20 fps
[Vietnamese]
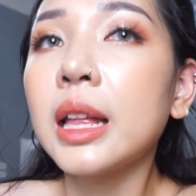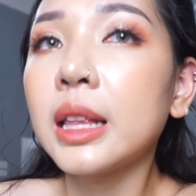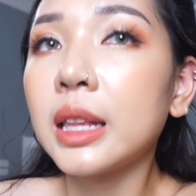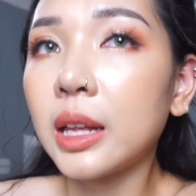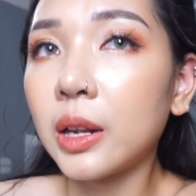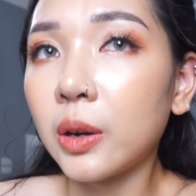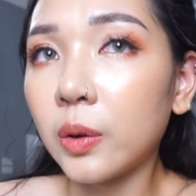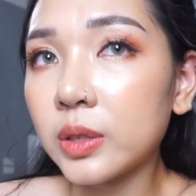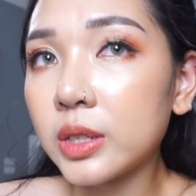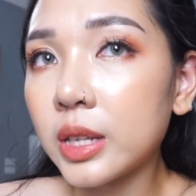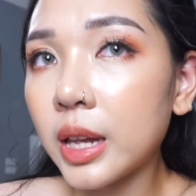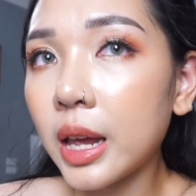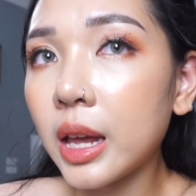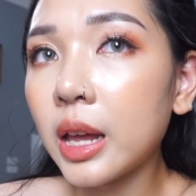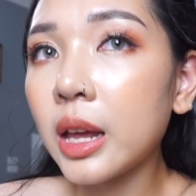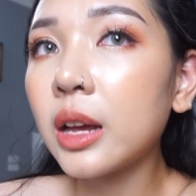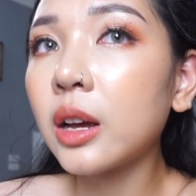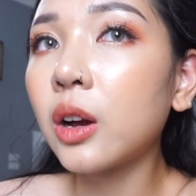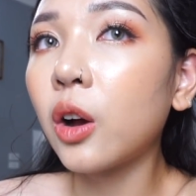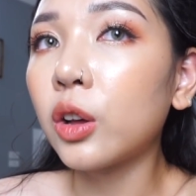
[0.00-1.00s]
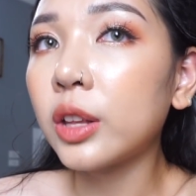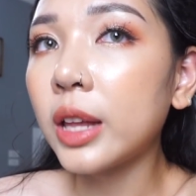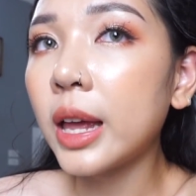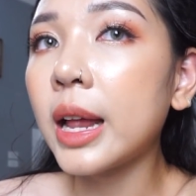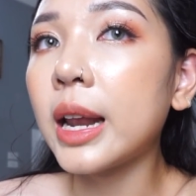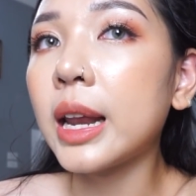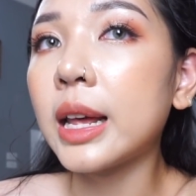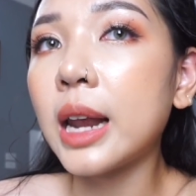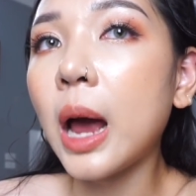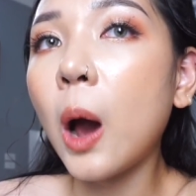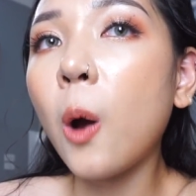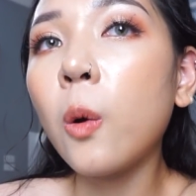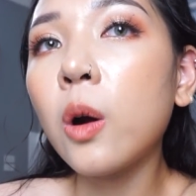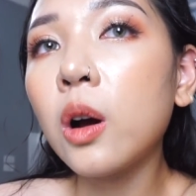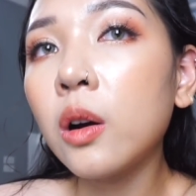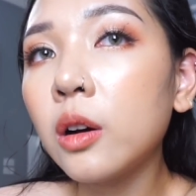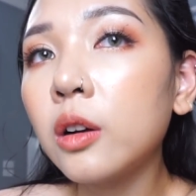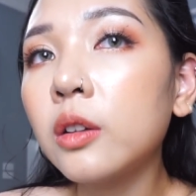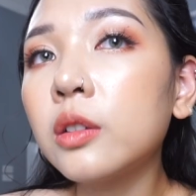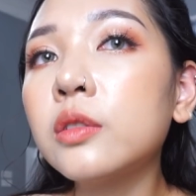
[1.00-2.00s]
thì nó sẽ có thể là đau
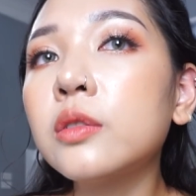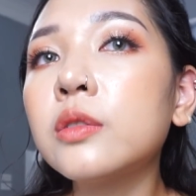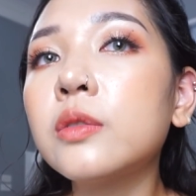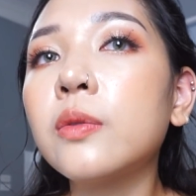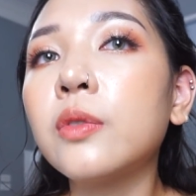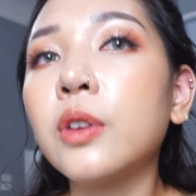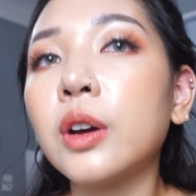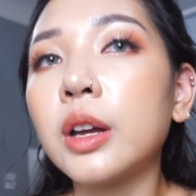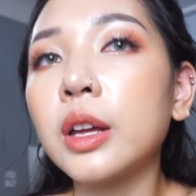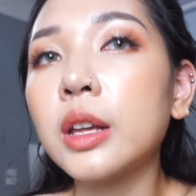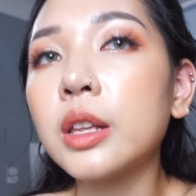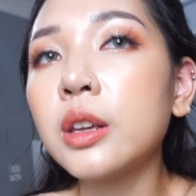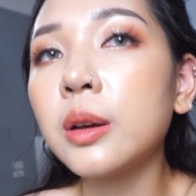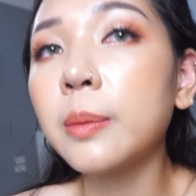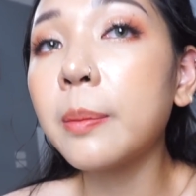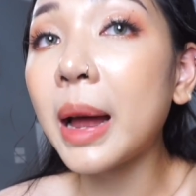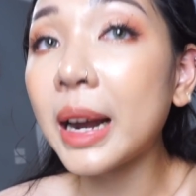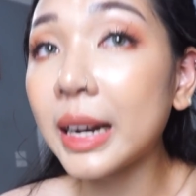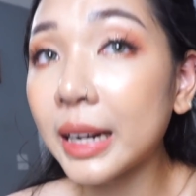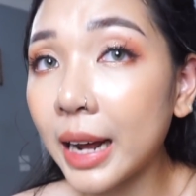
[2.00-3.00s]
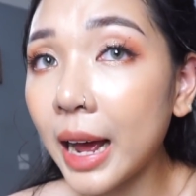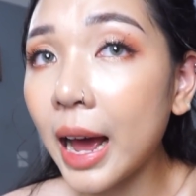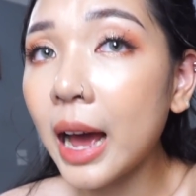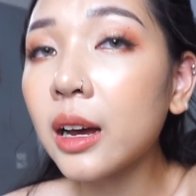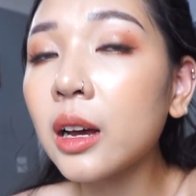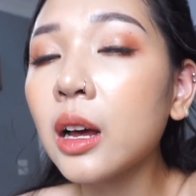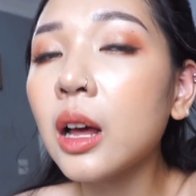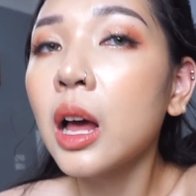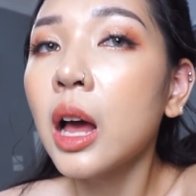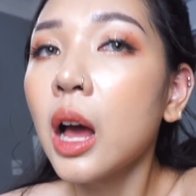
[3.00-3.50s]
hơn với những bạn khác.